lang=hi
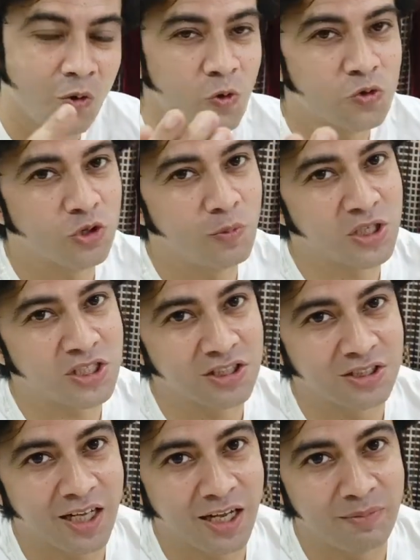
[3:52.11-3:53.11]
उसको हमेशा
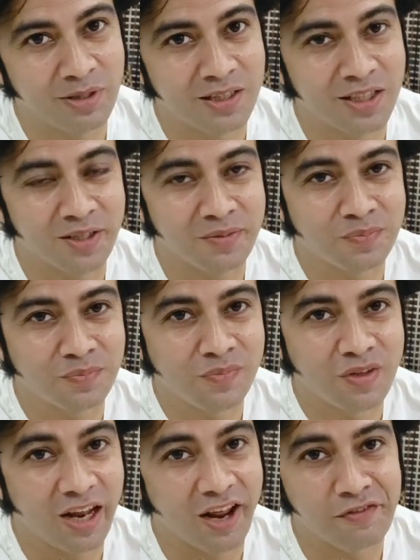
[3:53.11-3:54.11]
चिंताएँ मिलती
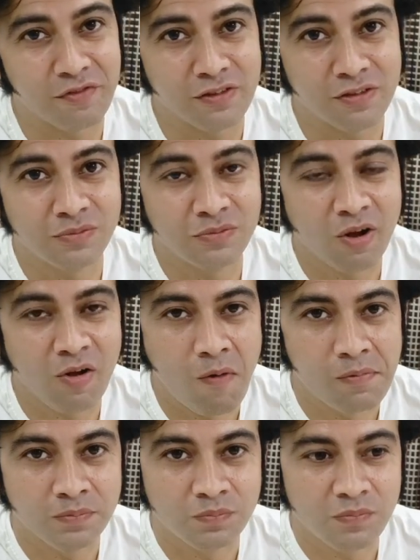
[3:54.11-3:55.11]
हैं
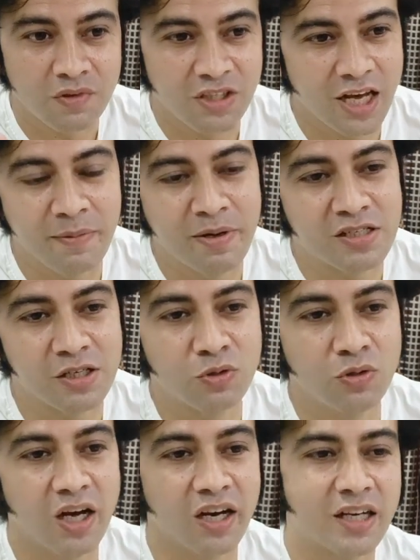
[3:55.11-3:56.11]
राइट यही बेसिक
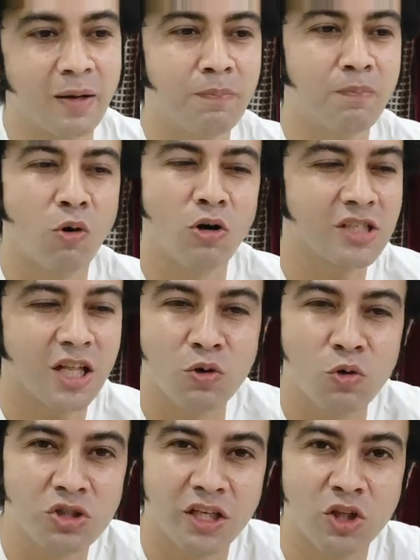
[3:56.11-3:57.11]
रूल है अगर आप बहुत ज़्यादा
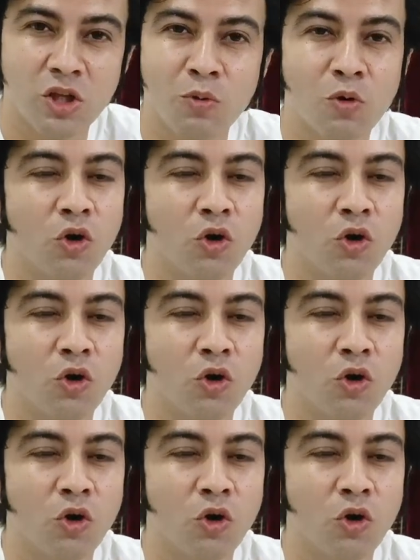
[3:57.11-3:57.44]
खुश हैं ना तो आपको